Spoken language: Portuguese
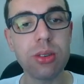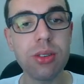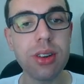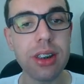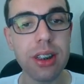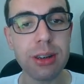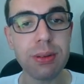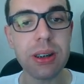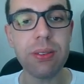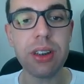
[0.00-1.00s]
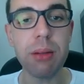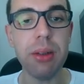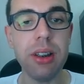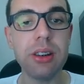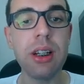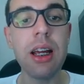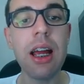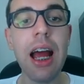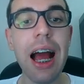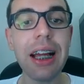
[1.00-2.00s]
do Coité especificamente.
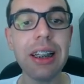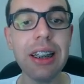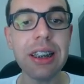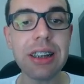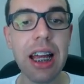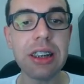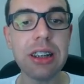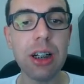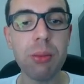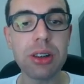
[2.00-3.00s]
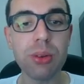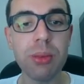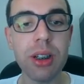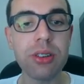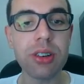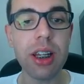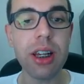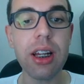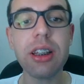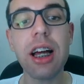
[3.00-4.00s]
Aqui nessa região, mais ou menos,
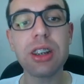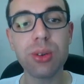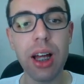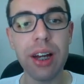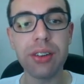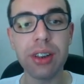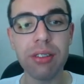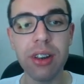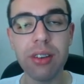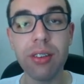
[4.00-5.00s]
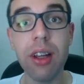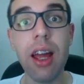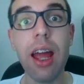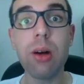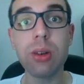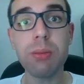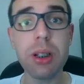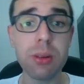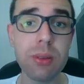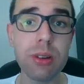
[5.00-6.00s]
é, tá azulado, tá vendo? É onde
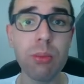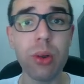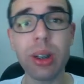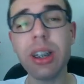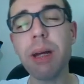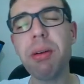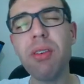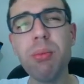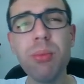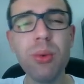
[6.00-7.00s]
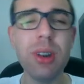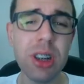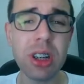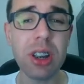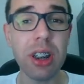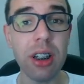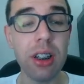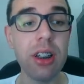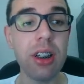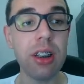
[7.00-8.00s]
mais ou menos eu moro. Aqui dá pra ver muita estrela,
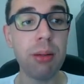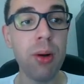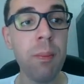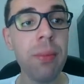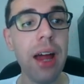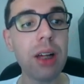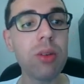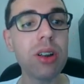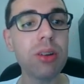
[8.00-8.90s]
tá bom? Aí quanto